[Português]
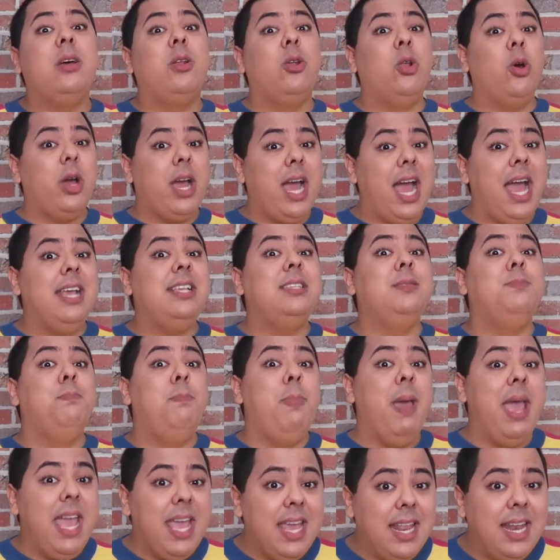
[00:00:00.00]
locais
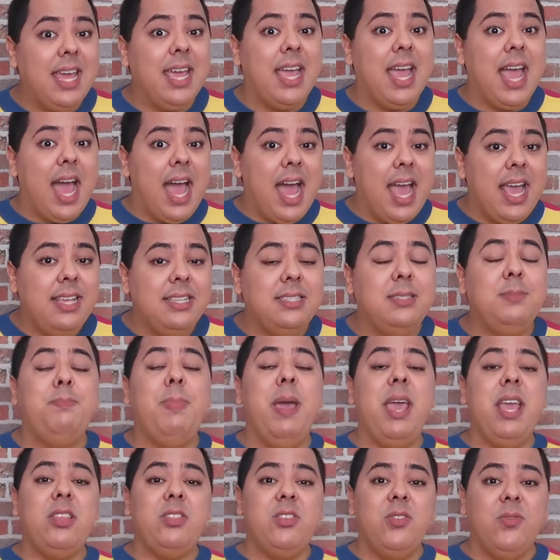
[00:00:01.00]
bem legais,
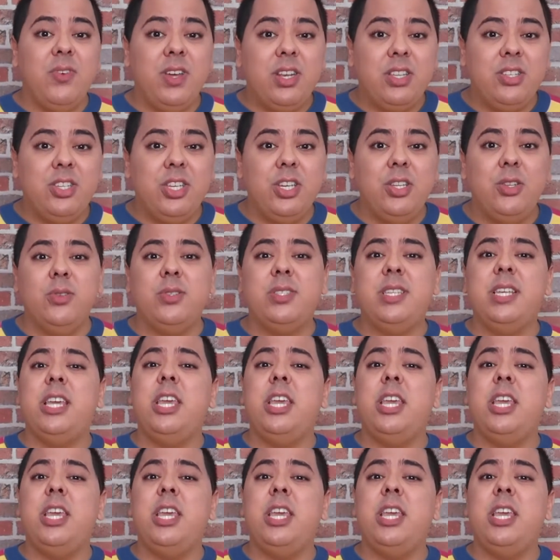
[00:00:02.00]
bem divertidos